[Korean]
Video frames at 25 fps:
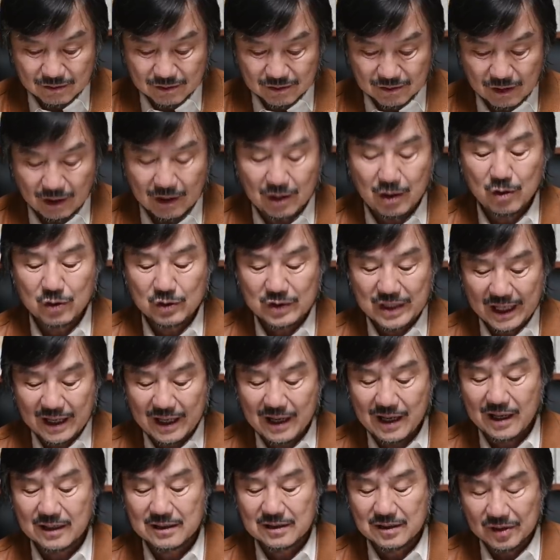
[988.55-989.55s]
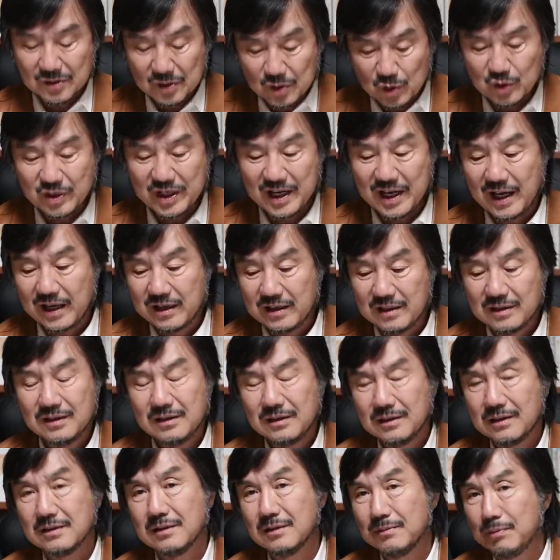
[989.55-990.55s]
관령사야 천도제야
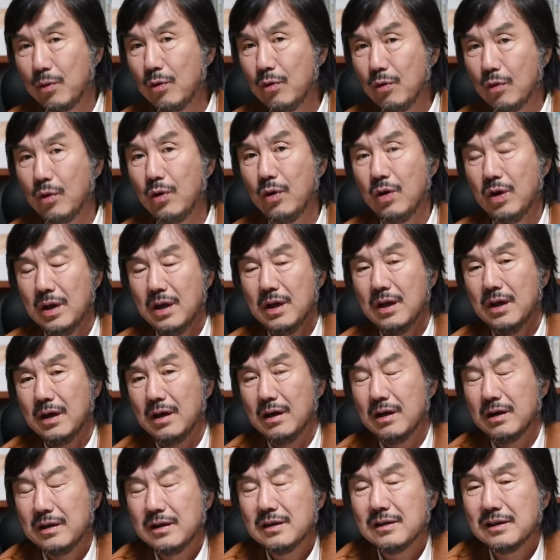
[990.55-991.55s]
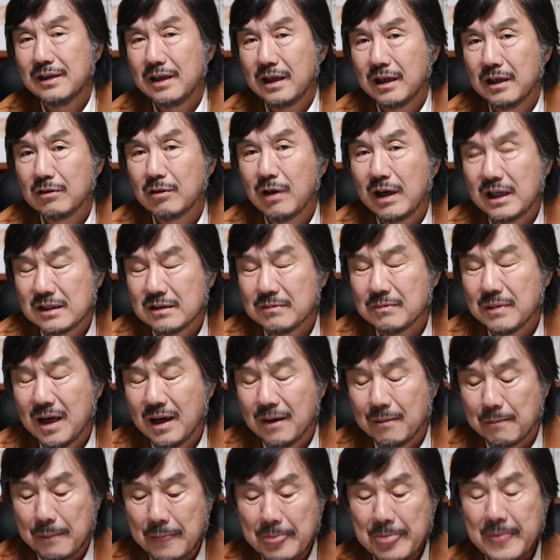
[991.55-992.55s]
이런 것을 보고 어, 읽어내기도
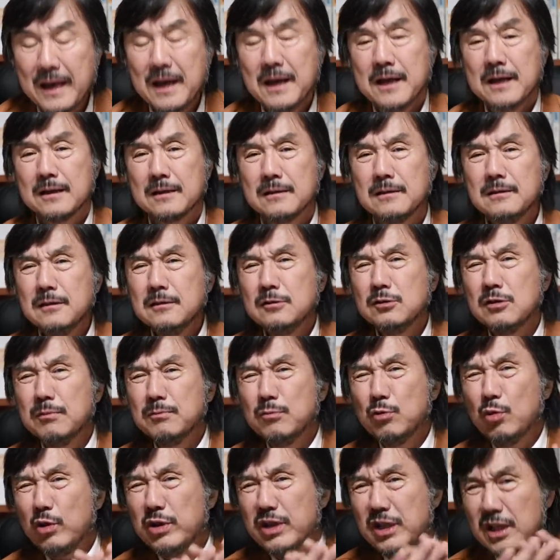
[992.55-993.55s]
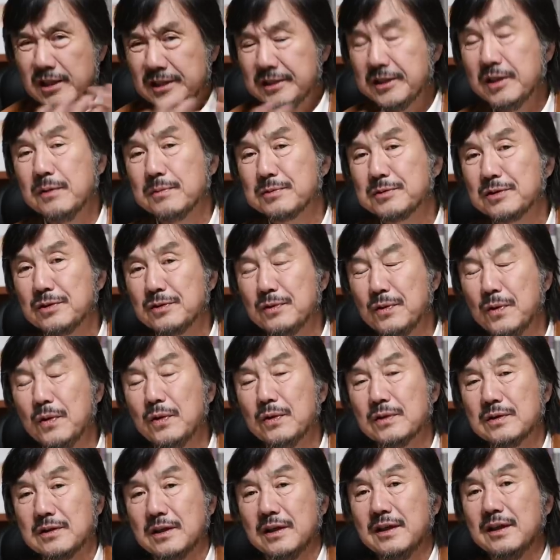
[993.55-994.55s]
하지만 그런 정보가 일체
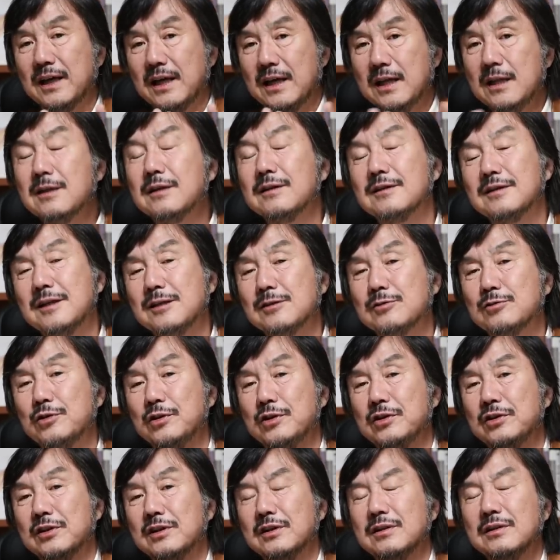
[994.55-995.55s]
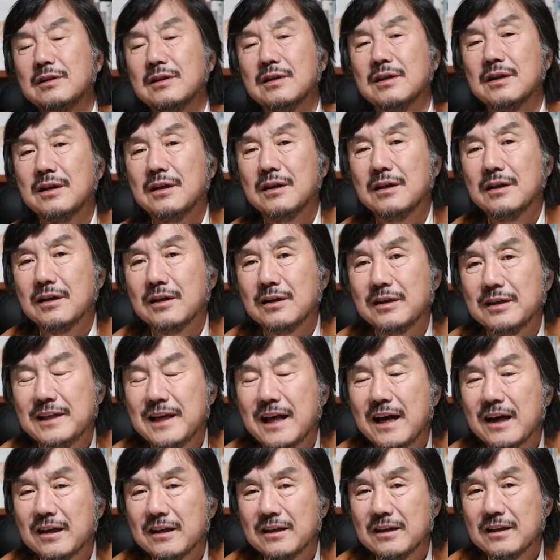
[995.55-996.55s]
없어도 저희가 읽어낼 수 있는
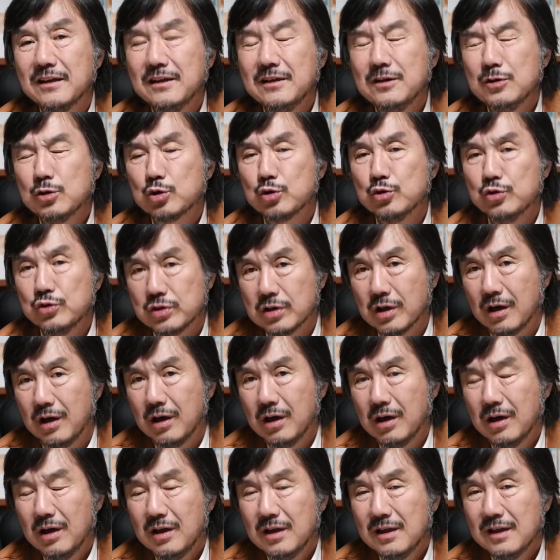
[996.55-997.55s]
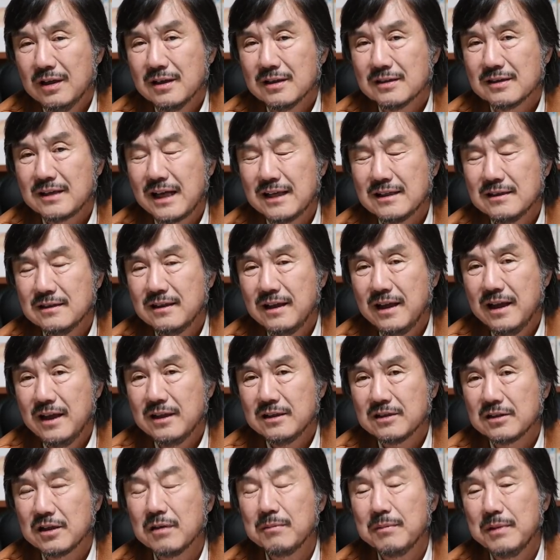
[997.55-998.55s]
이야기의 순서
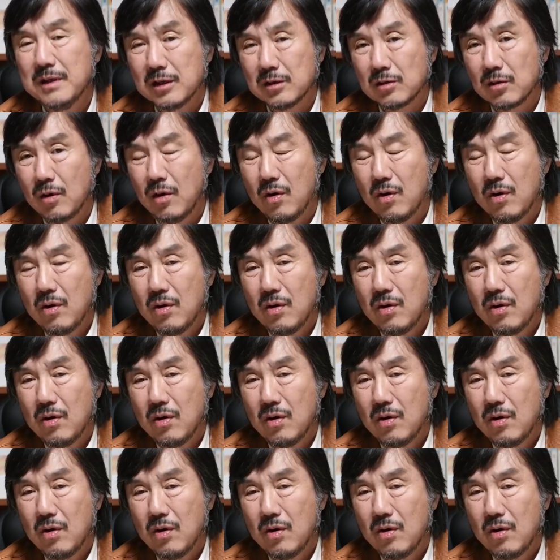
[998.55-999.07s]
사진의 정밀도